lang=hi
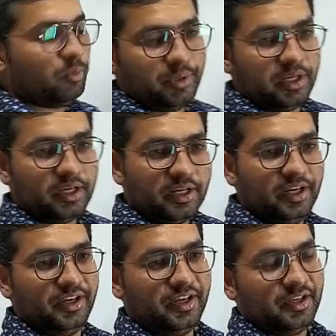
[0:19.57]
टॉपिक है
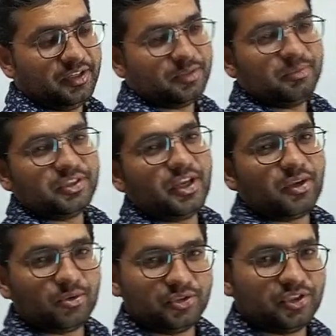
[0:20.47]
कैलेंडर इसमें से
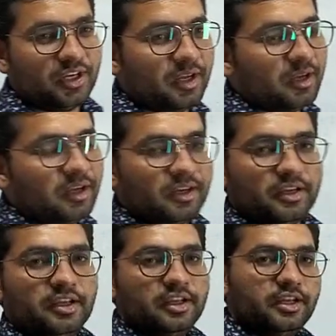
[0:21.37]
एक क्वेश्चन हर
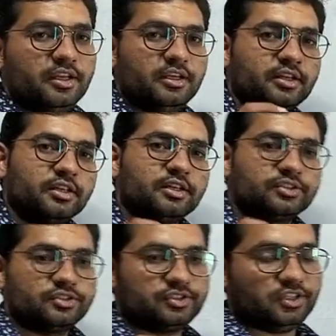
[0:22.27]

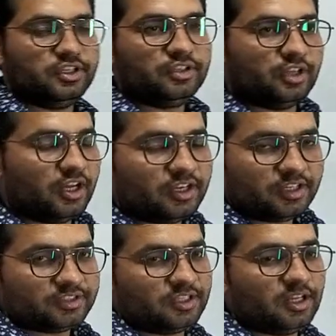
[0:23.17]
सन हर
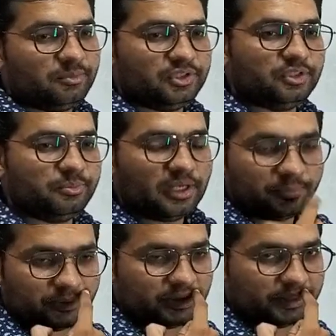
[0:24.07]
एक साल में जब भी
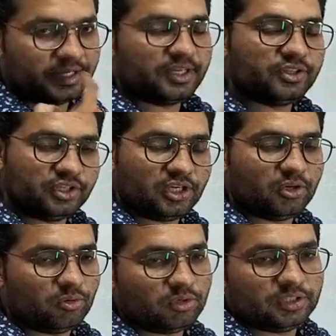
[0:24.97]
आपने टेट दिया
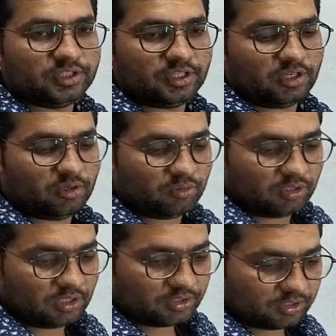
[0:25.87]
होगा देखा
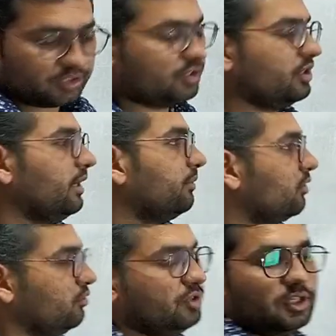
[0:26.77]
होगा किस टाइप के
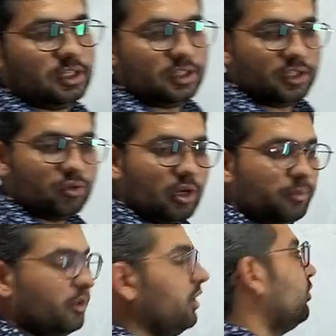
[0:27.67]
क्वेश्चन आते हैं तो आपको